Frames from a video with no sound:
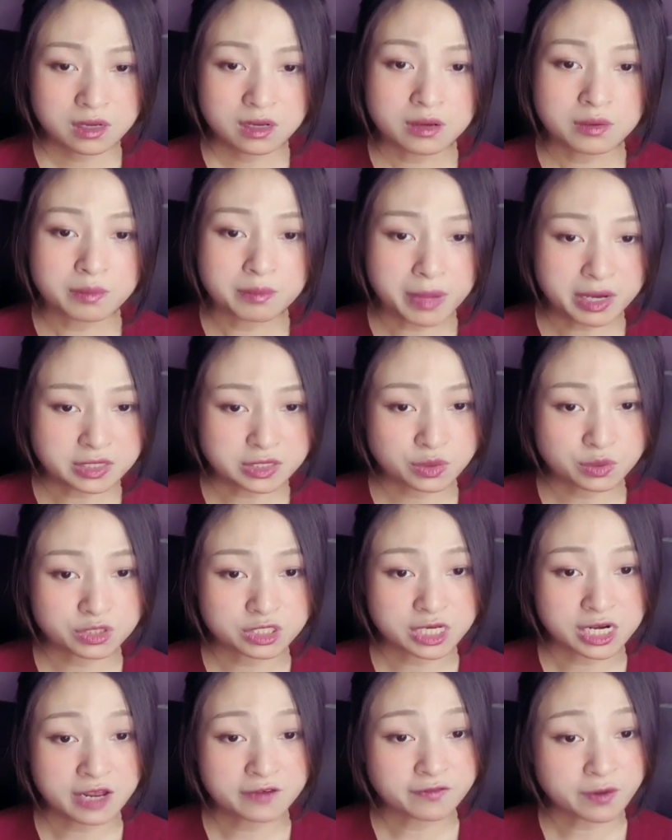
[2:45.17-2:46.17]
mặc dù
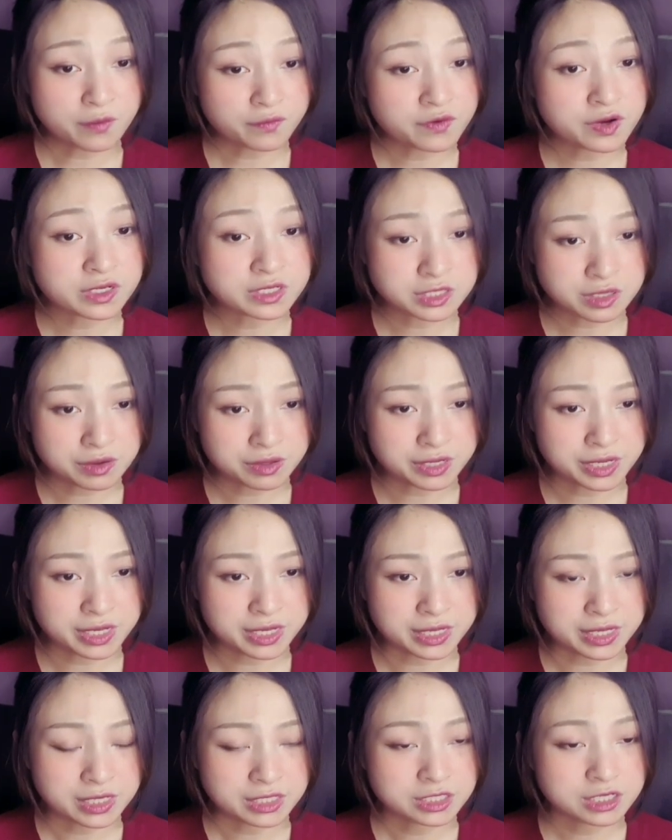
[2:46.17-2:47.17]
chỉ là phong vương sơ
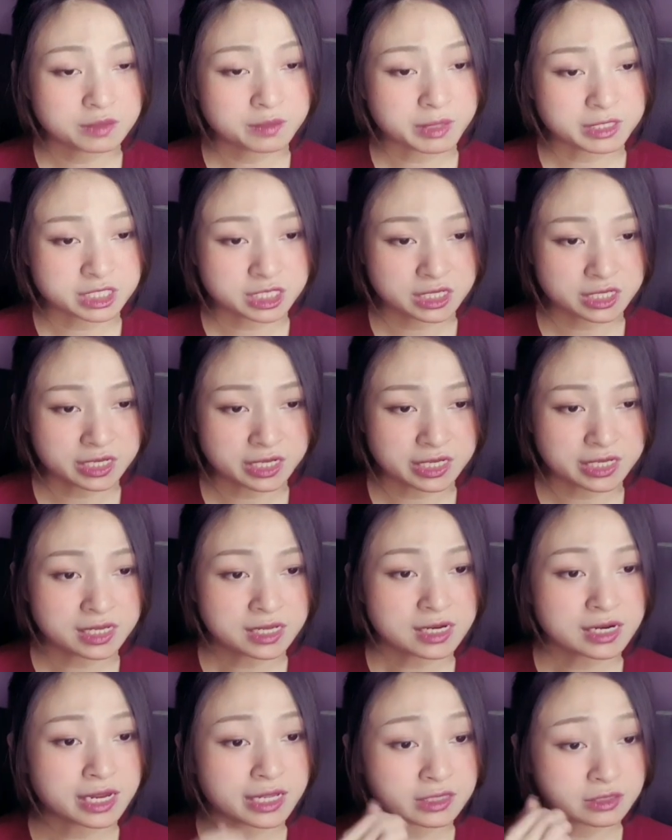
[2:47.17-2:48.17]
kỳ nhưng mà chân khí
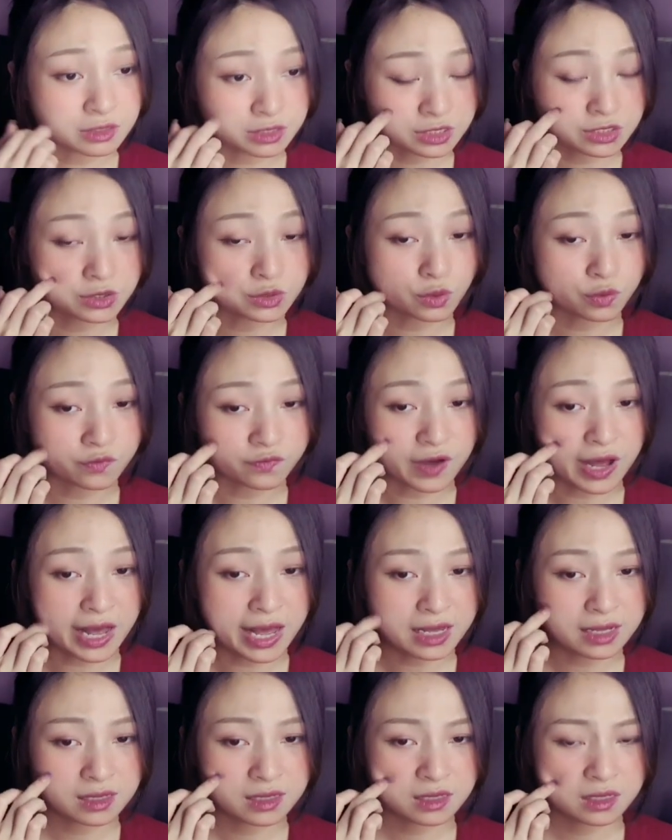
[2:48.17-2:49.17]
lại thực sự đột phá
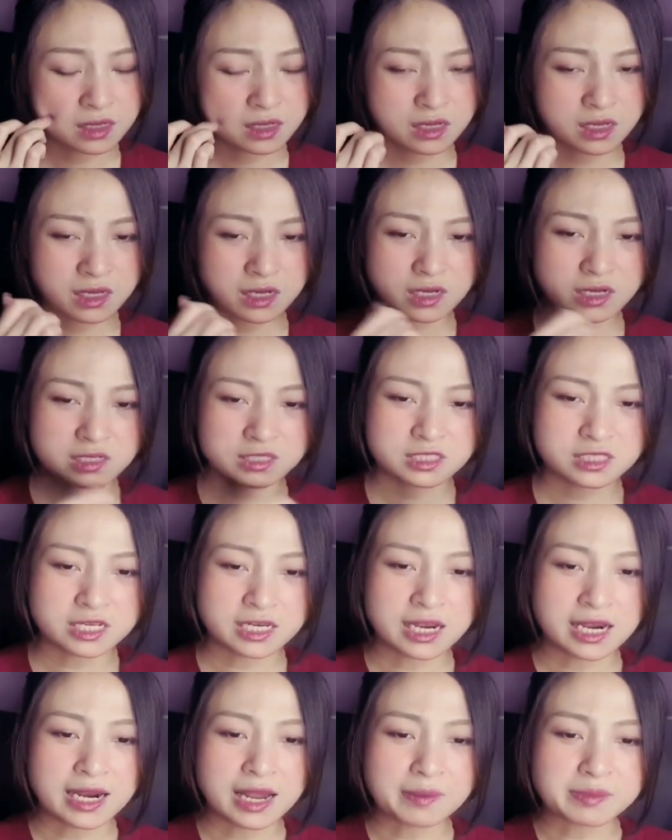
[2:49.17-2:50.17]
chỉ
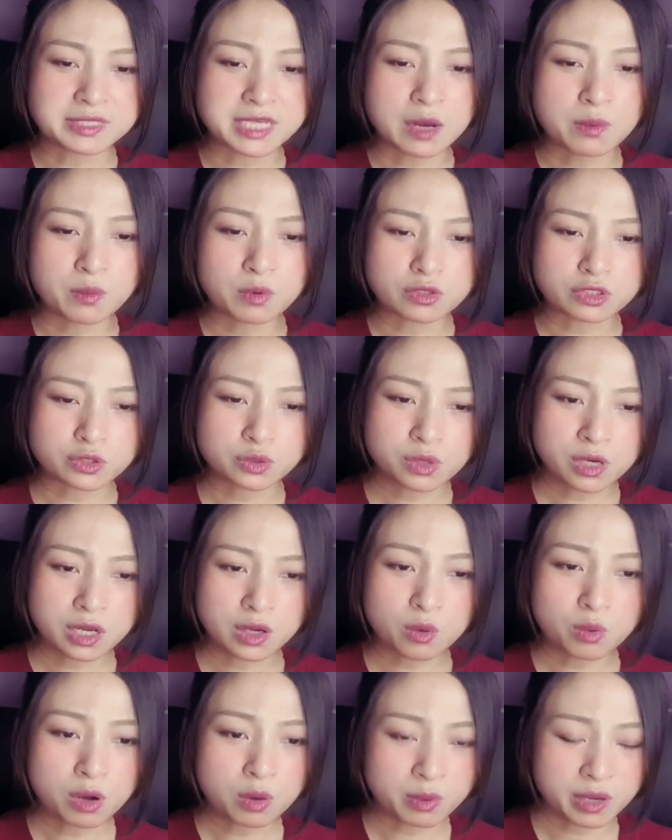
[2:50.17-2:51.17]
là làm sao một chút lại
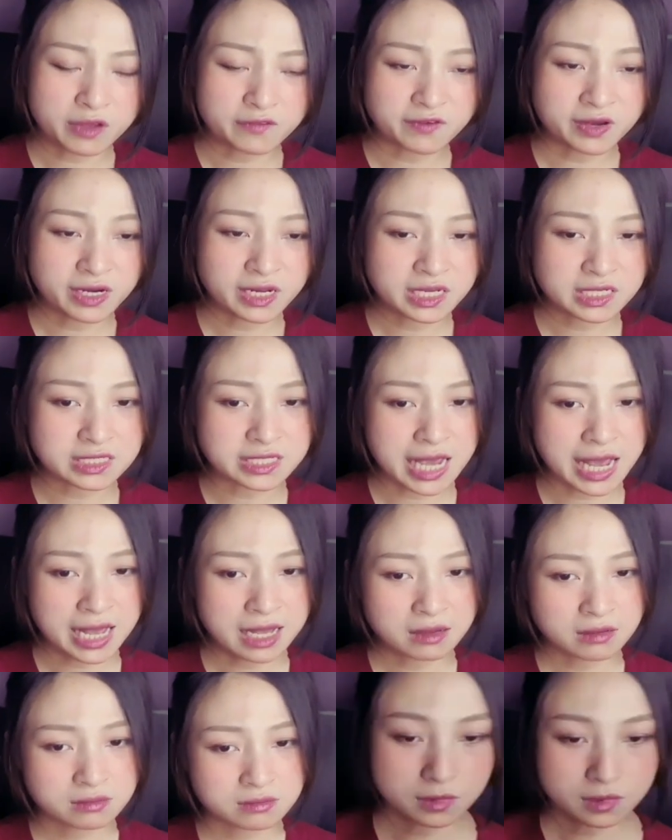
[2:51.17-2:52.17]
cũng không hề phát hiện ra
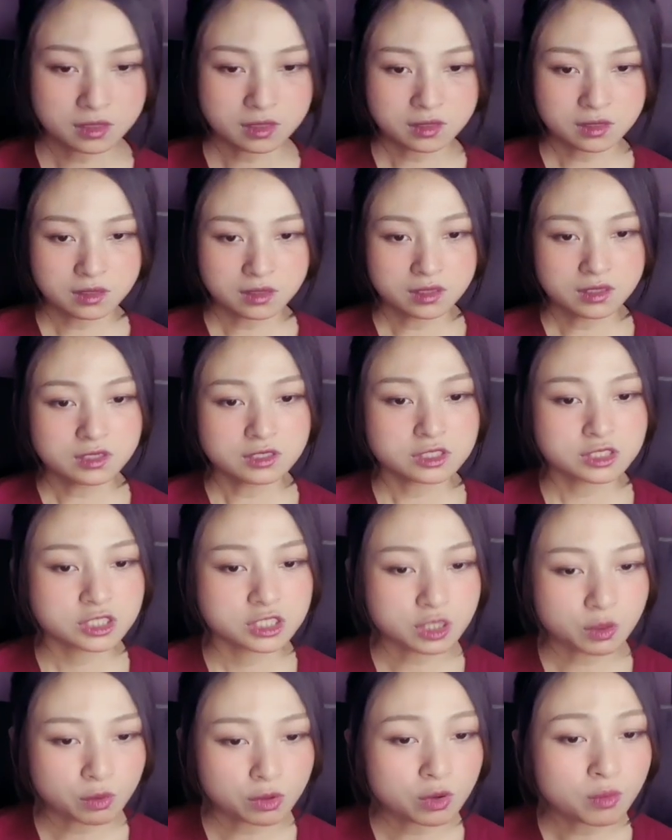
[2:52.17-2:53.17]

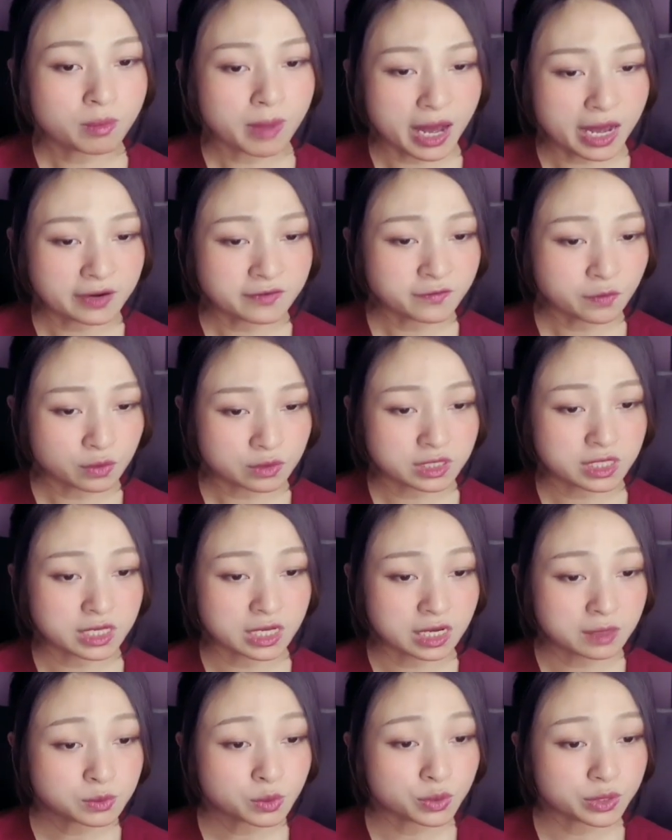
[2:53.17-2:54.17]
trong lúc mà hắn vô tình
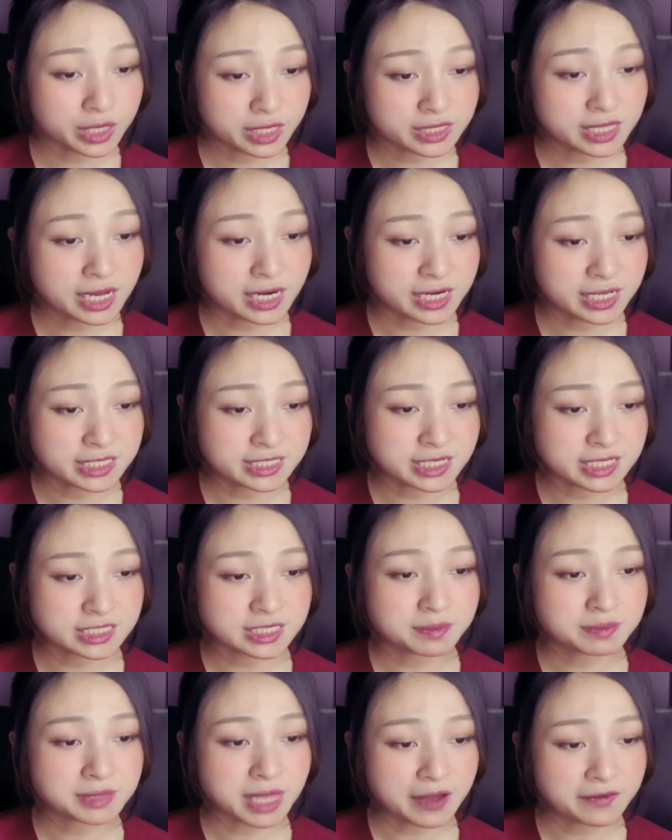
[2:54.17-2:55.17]
hấp thu địa tạng linh dịch
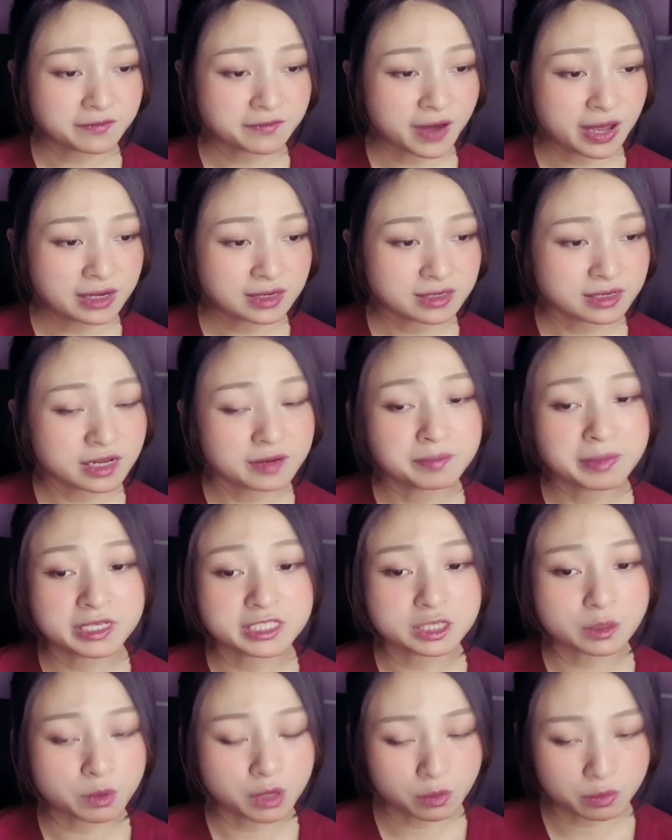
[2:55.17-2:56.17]
sắp tán phát đến bên
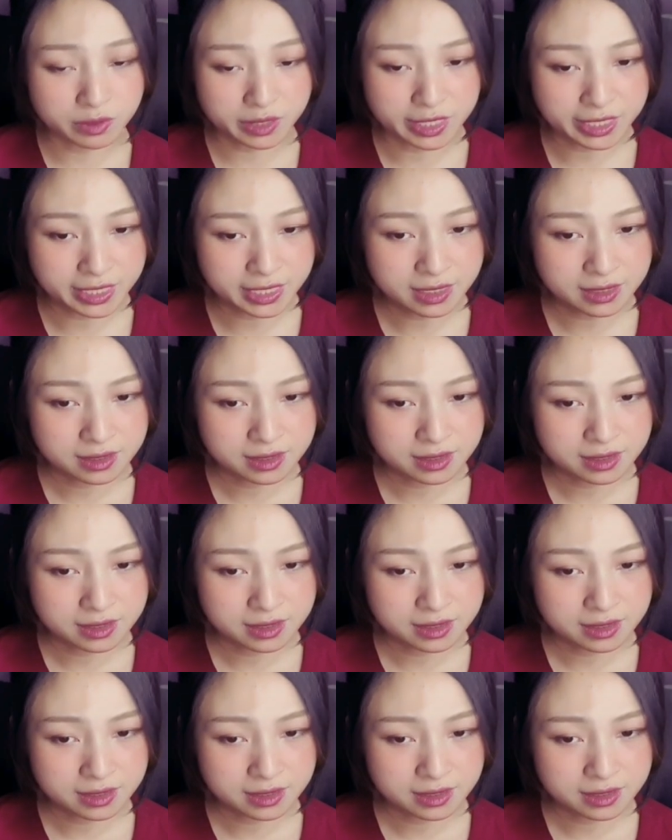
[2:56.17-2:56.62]
trong không khí